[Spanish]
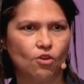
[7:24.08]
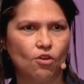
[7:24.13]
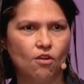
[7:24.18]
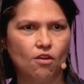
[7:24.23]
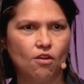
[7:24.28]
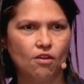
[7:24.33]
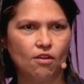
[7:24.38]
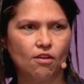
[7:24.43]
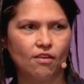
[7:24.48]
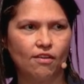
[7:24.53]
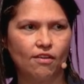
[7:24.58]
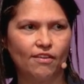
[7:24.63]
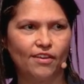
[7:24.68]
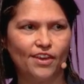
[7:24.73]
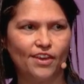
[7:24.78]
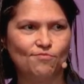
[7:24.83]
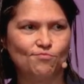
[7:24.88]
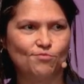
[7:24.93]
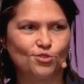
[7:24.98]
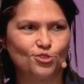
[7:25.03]
O
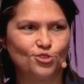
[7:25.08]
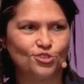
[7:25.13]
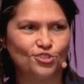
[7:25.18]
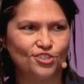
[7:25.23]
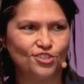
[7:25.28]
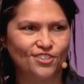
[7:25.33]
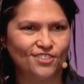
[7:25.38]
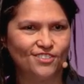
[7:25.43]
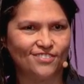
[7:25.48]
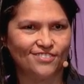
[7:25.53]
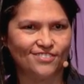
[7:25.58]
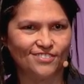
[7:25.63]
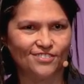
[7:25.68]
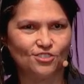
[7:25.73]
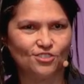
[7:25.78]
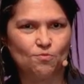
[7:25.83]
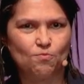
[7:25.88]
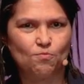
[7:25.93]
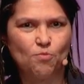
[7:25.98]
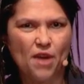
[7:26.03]
qué
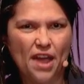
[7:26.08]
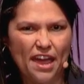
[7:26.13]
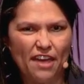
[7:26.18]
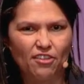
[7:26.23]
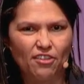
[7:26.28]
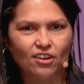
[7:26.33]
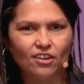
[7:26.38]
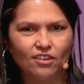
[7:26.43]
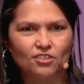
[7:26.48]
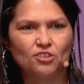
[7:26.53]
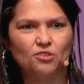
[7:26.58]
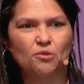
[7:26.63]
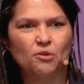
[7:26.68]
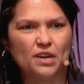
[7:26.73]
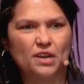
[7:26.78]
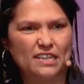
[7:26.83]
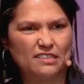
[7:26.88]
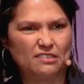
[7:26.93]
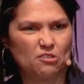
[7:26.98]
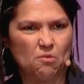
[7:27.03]
emoción, yo puedo, yo
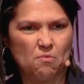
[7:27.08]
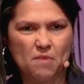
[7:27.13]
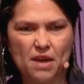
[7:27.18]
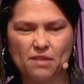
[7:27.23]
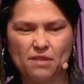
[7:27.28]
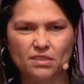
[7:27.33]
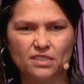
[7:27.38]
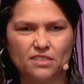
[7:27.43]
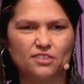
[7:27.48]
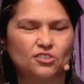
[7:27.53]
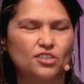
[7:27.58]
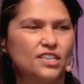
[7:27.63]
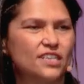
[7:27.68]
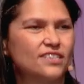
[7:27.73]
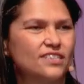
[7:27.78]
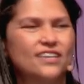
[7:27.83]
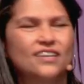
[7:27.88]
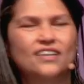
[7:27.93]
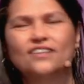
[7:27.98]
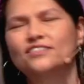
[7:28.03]
voy a tomar mis
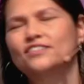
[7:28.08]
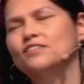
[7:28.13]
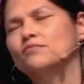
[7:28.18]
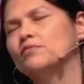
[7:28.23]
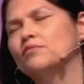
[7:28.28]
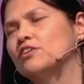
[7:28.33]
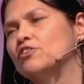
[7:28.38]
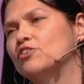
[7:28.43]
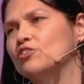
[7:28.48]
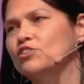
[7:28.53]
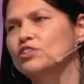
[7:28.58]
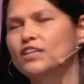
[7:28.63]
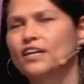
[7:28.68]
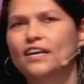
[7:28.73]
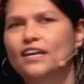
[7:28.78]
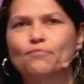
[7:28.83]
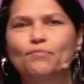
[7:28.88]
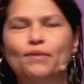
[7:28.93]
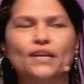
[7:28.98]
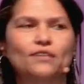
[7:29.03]
decisiones, si me doy
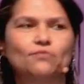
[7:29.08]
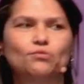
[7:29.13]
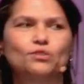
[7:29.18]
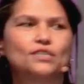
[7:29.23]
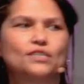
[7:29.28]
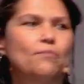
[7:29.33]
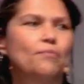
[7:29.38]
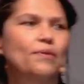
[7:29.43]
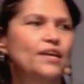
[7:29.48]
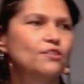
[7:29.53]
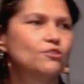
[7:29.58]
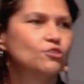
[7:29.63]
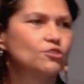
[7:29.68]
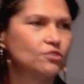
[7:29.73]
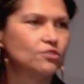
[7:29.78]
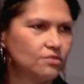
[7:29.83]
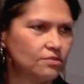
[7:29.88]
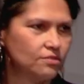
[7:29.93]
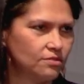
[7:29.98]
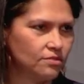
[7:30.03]
contra la pared, pues
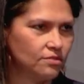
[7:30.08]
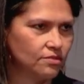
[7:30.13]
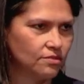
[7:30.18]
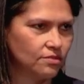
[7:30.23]
aprendo.